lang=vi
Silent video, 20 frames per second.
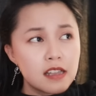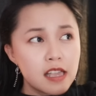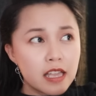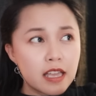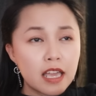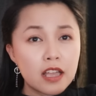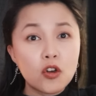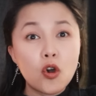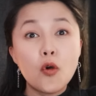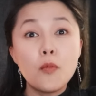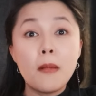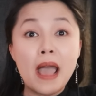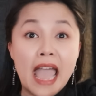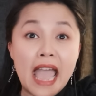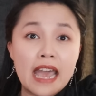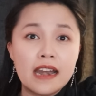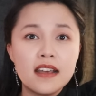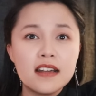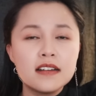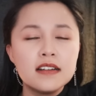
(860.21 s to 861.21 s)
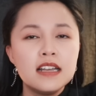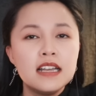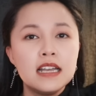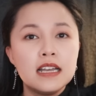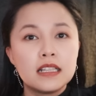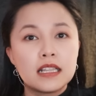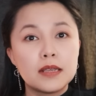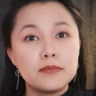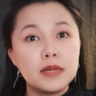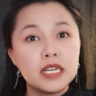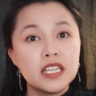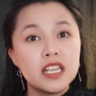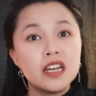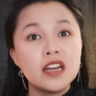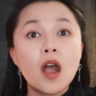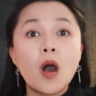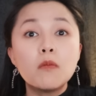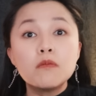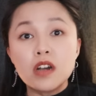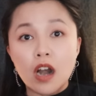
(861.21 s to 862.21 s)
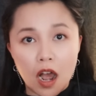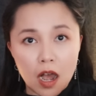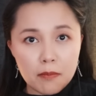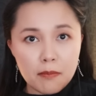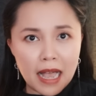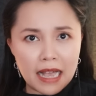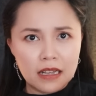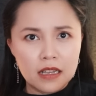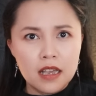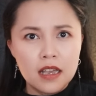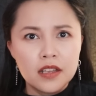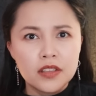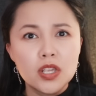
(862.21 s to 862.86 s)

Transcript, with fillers: cái cái cô ma đó thì mình nhìn không rõ mặt